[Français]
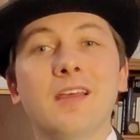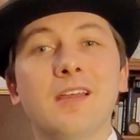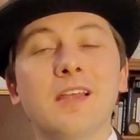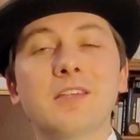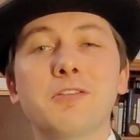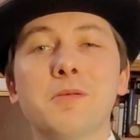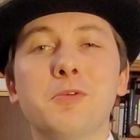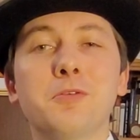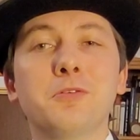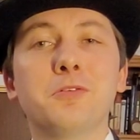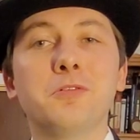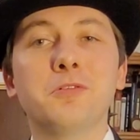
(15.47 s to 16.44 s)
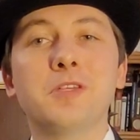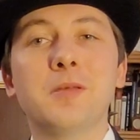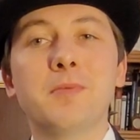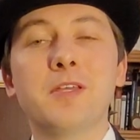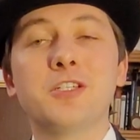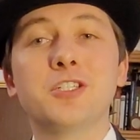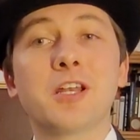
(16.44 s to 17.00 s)
est l'attribut du
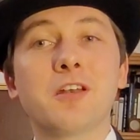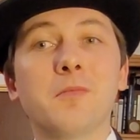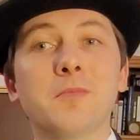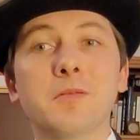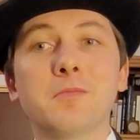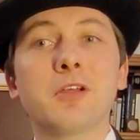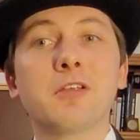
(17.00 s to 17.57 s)
typique gentleman